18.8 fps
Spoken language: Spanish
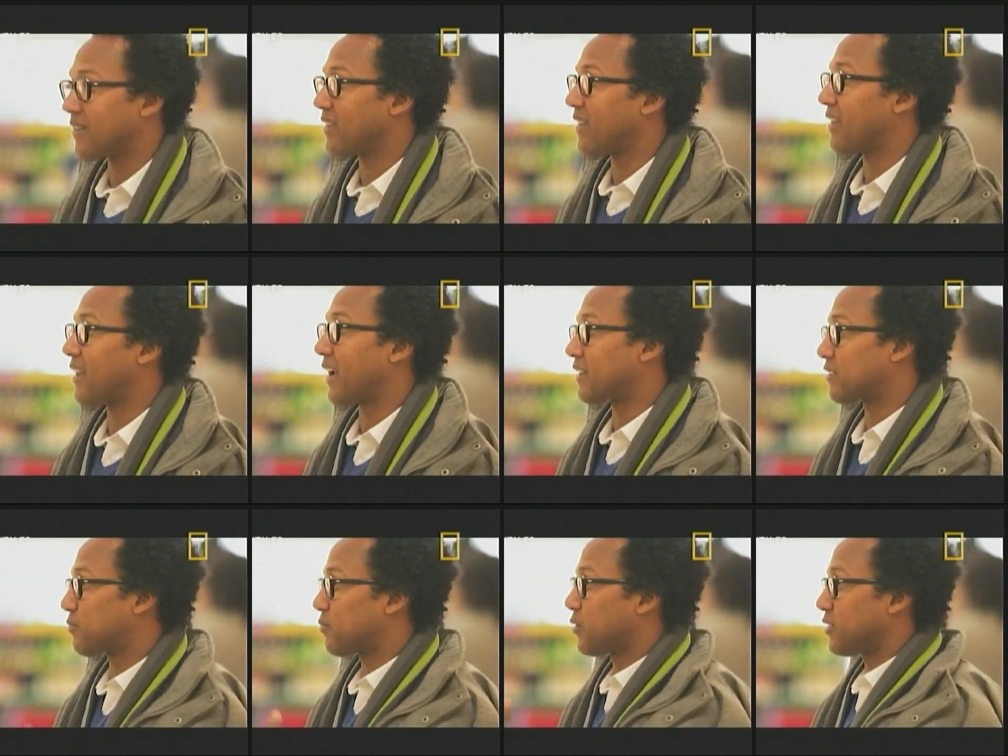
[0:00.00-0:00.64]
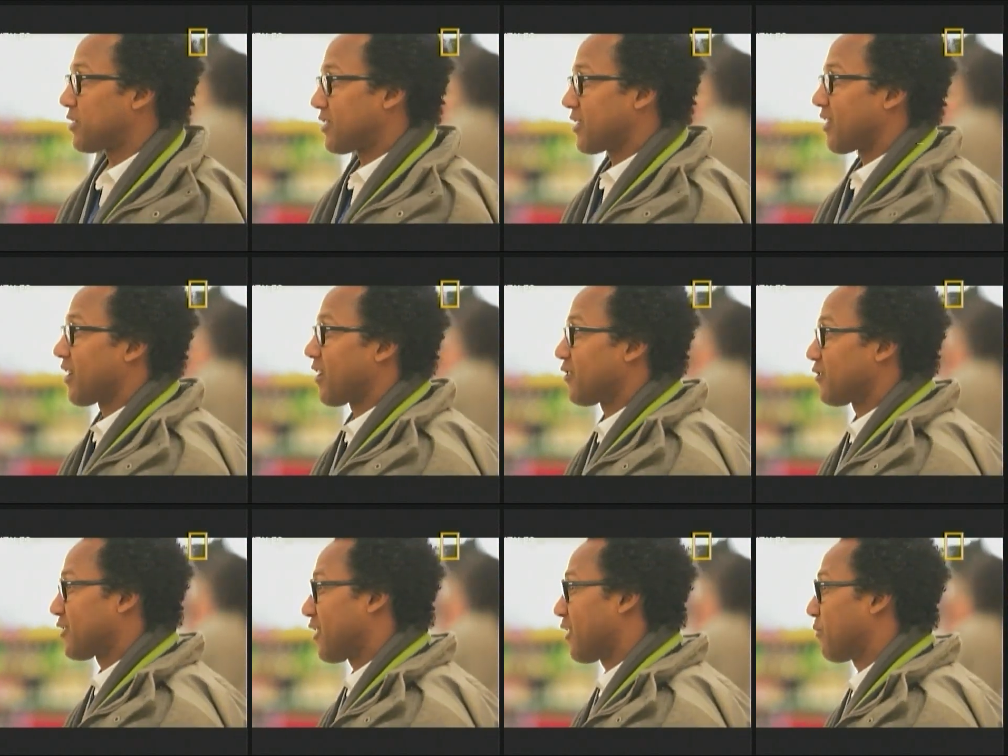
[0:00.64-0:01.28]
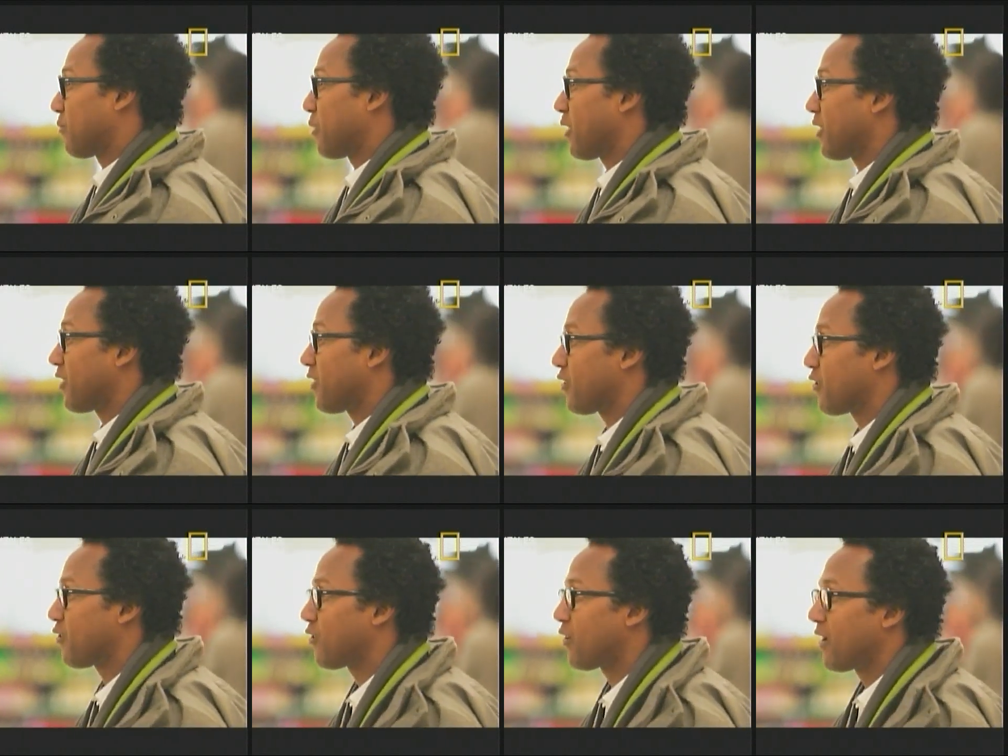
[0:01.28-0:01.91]
envase de leche. La siguiente
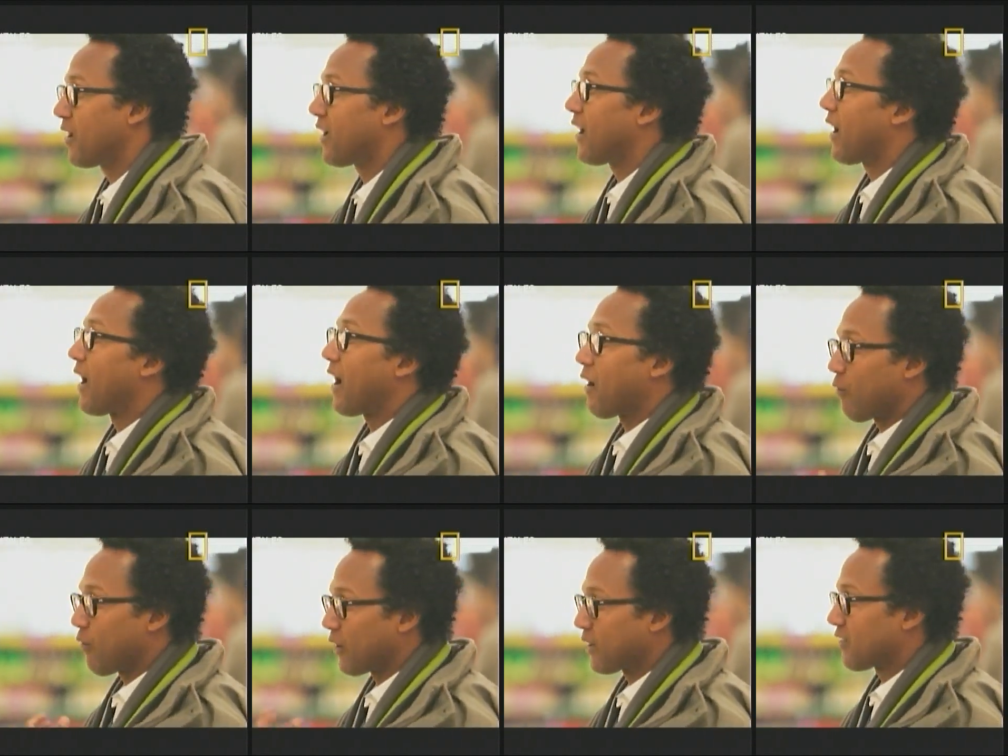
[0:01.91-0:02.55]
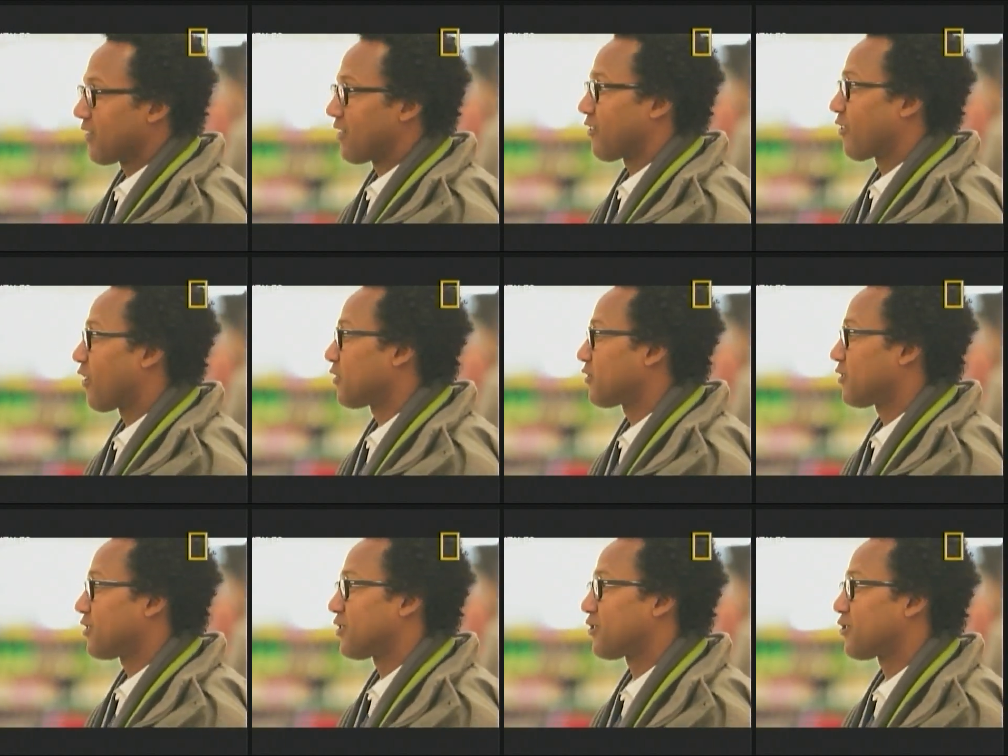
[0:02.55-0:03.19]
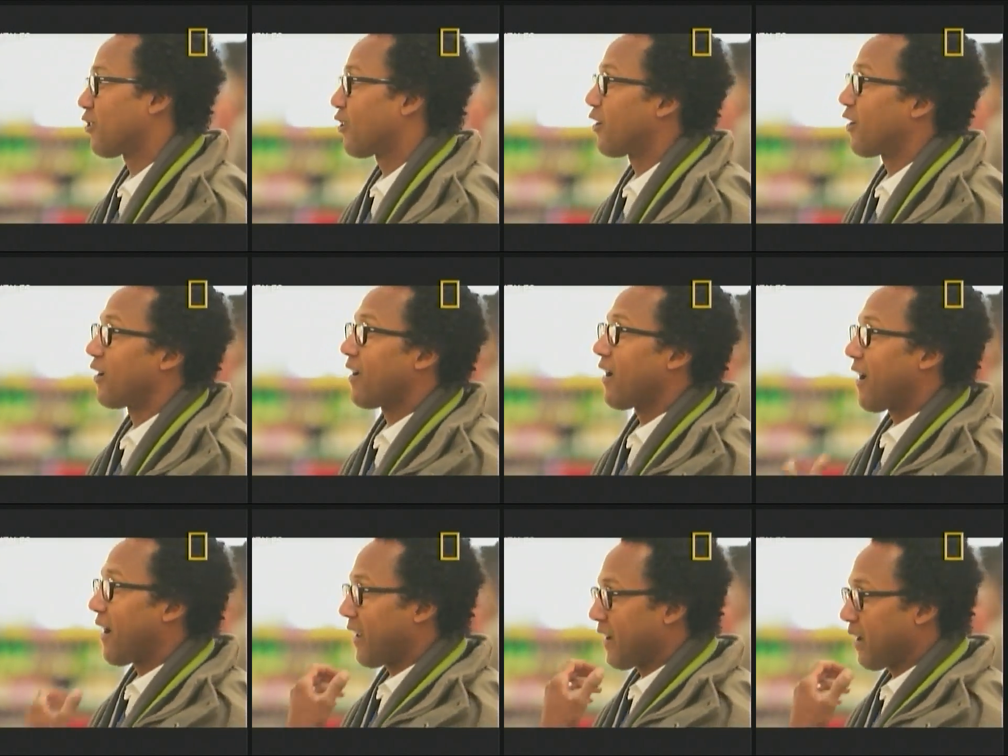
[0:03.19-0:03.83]
persona dirá, fui a la
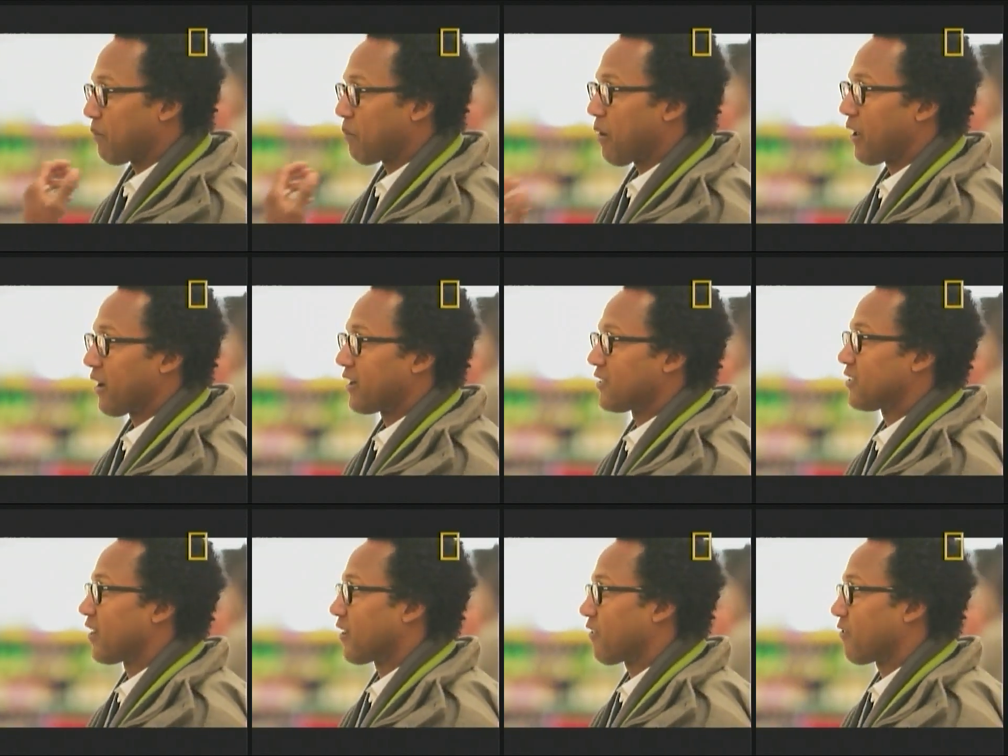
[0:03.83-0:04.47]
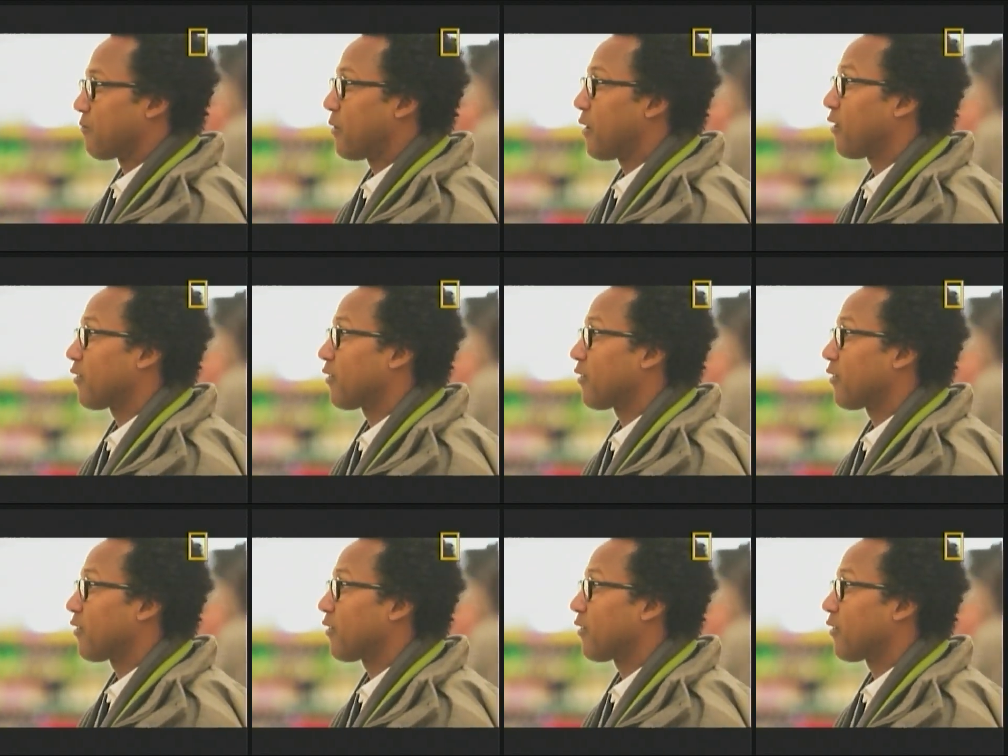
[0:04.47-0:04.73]
tienda y compré un